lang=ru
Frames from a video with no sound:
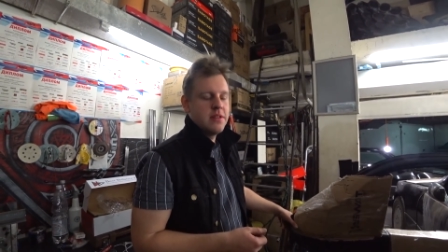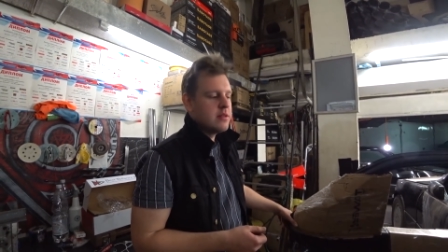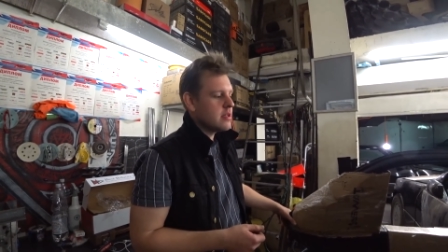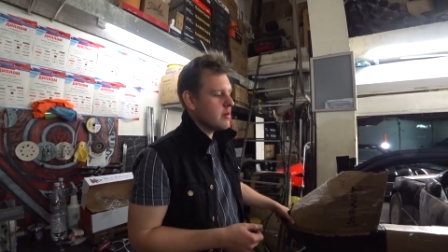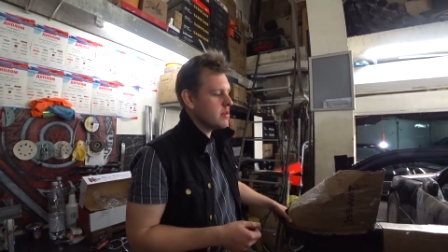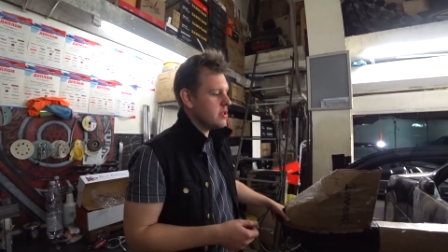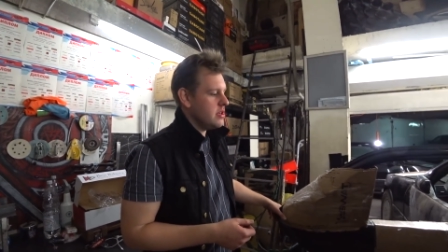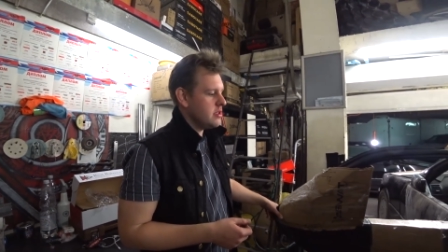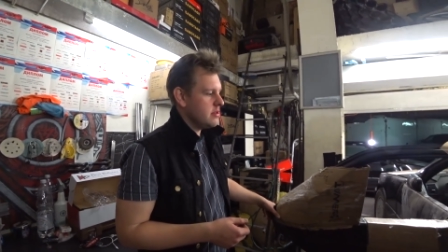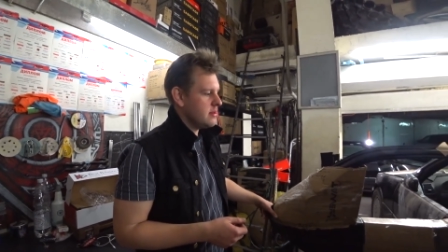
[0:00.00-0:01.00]
Угу.
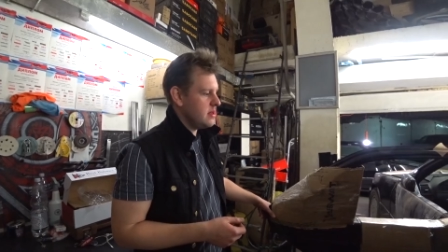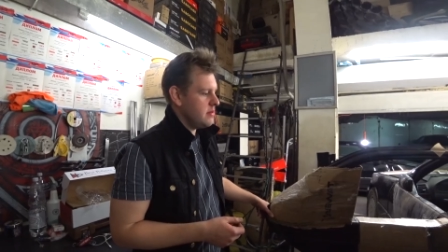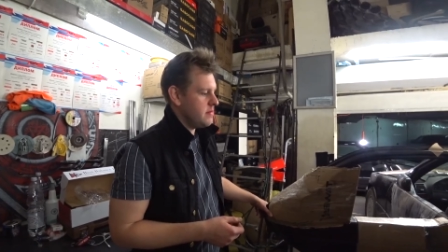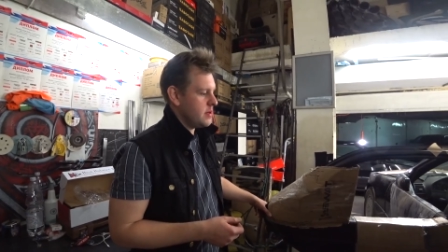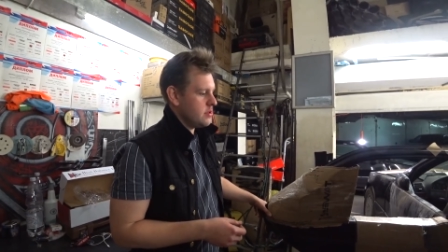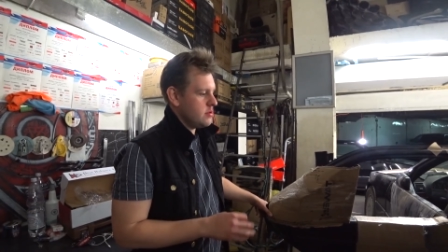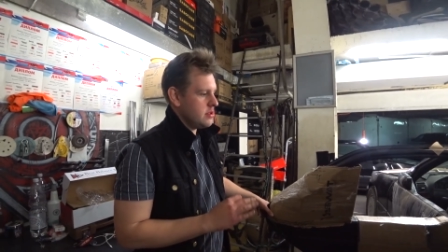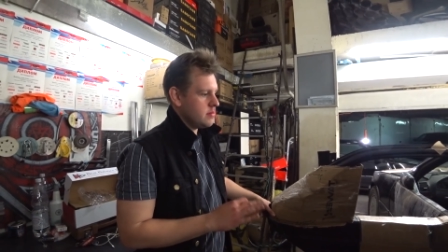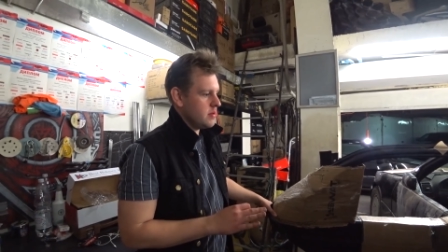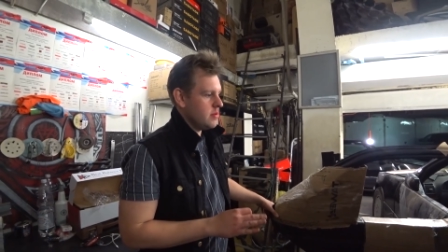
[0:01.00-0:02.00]
Три, три ФР сюда
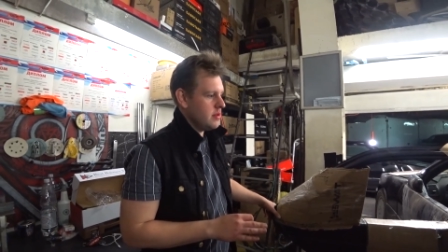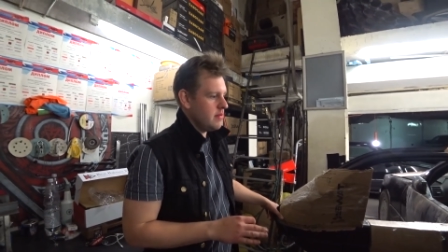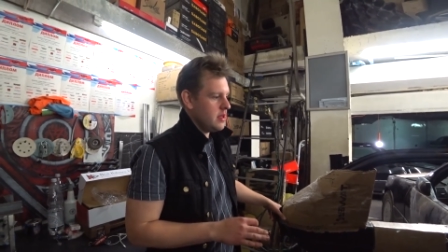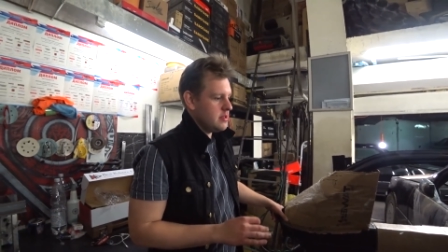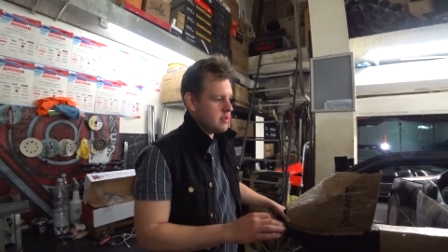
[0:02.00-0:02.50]
спокойно влезет,